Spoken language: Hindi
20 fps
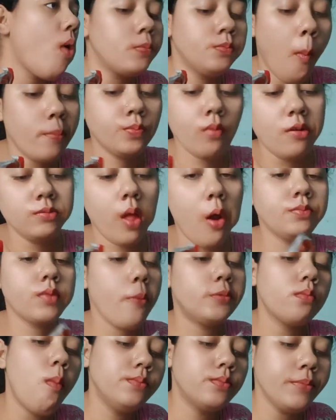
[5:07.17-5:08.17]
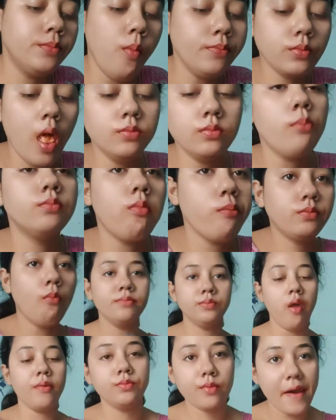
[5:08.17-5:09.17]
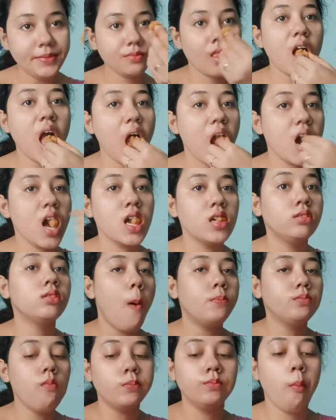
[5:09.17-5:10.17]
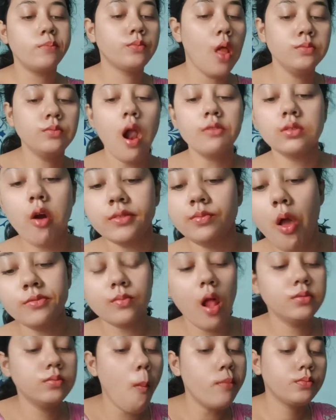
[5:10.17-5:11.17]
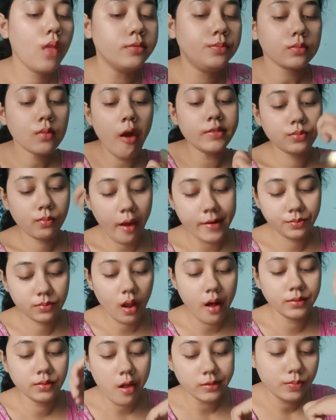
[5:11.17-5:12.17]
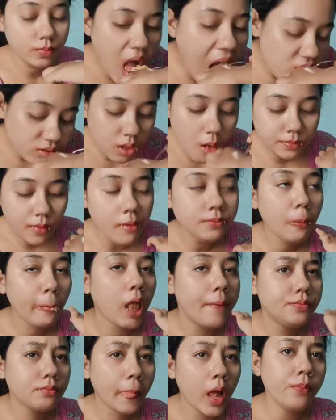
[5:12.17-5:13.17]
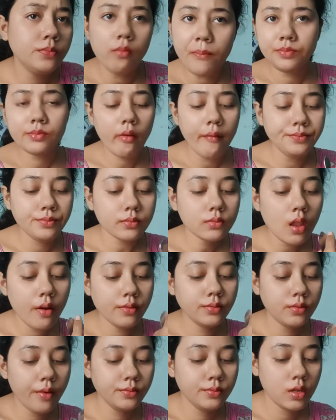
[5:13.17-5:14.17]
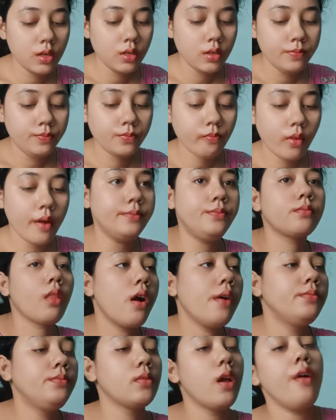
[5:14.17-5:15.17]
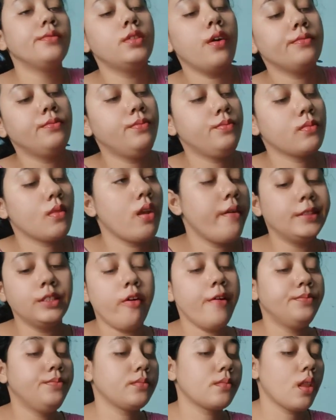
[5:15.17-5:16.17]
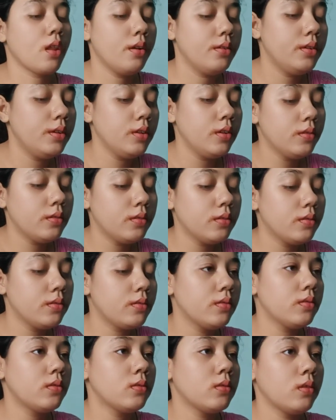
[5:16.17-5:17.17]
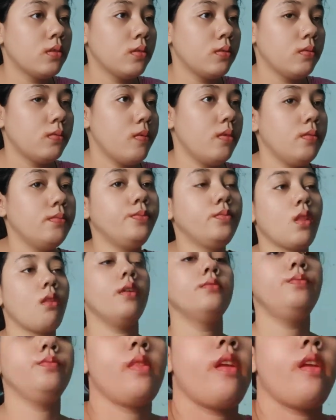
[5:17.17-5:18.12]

आप सोच सकते हो कितना टेस्टी था क्योंकि मेरे बेटा ऐसे कुछ नहीं खाता और बहुत मज़ा आया पर मैं के का जो राइस बाउल पहले मिलता था ना वो मिस कर रही थी उसमें